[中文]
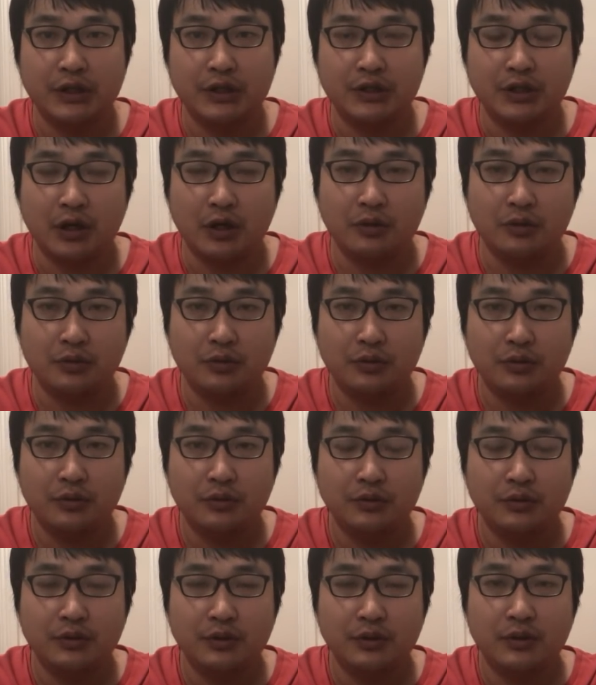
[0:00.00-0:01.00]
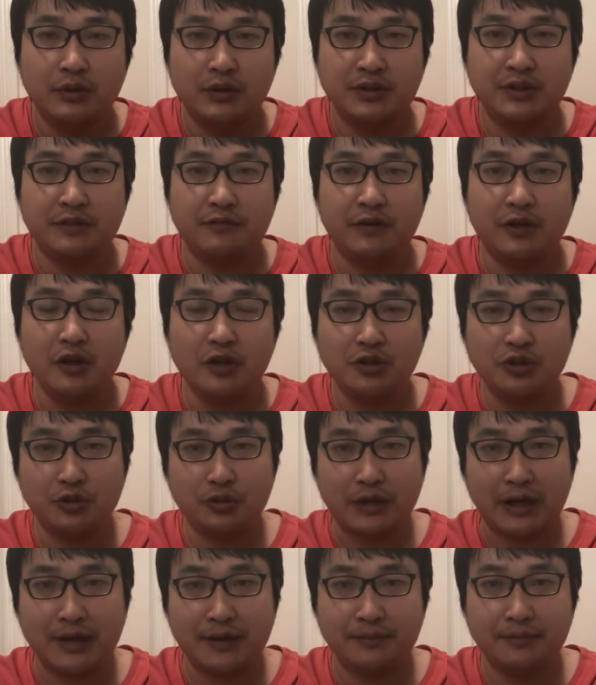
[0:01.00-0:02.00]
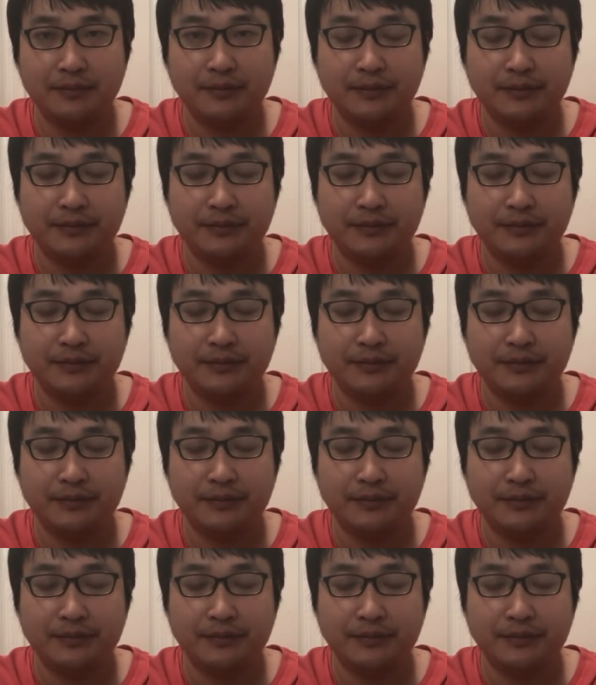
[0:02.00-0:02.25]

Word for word: 然后警方要求他